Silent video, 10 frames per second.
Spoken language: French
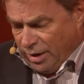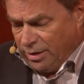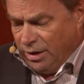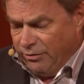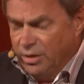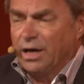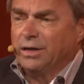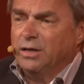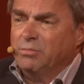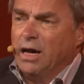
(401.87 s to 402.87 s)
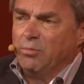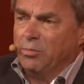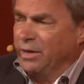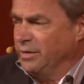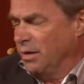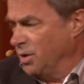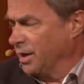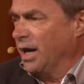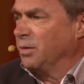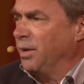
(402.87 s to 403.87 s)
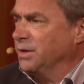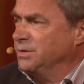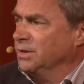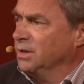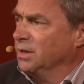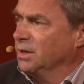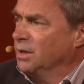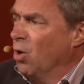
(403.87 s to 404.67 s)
la TV tranquillement, puis à un moment donné, elle me regarde, puis elle dit euh,